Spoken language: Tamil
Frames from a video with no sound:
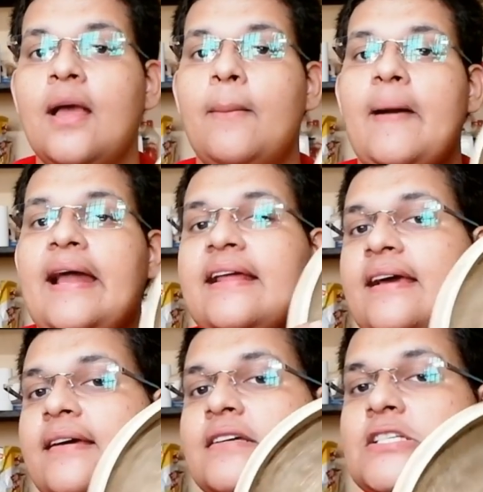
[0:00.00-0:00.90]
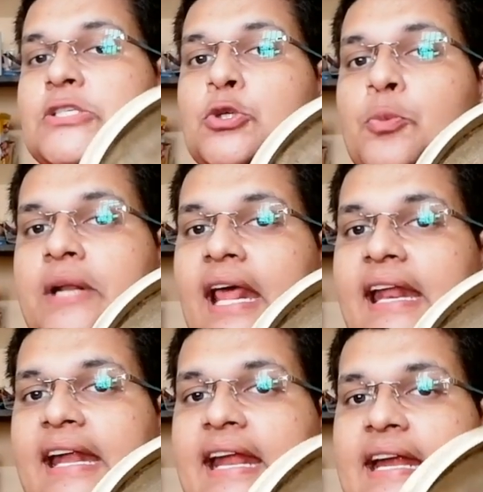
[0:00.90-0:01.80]
பாருங்கள் சூப்பராக
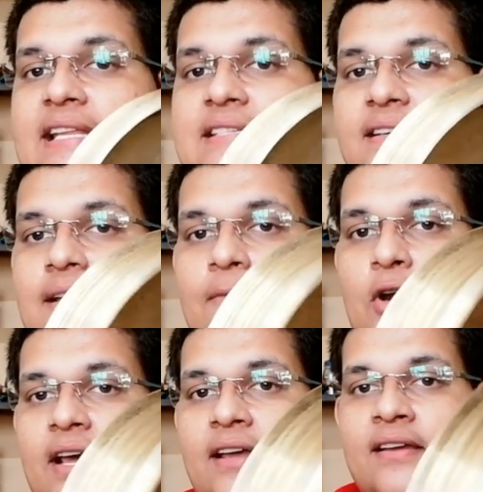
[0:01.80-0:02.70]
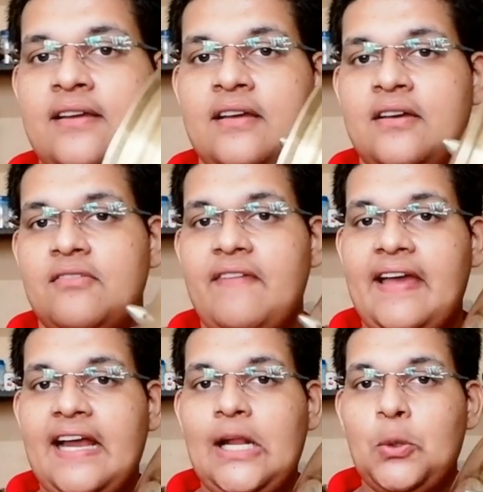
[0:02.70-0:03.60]
ரெடி ஆயிடுச்சு நம்மளோட
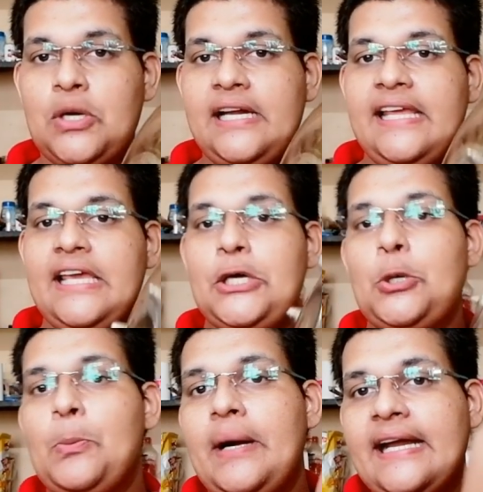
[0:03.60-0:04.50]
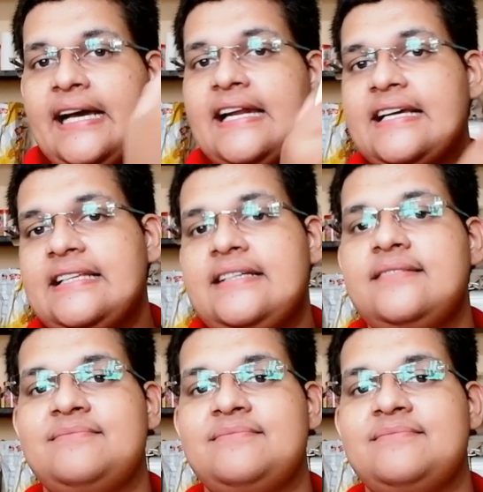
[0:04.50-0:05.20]
வெங்கல உருளி ரொம்ப அழகாக இருக்குது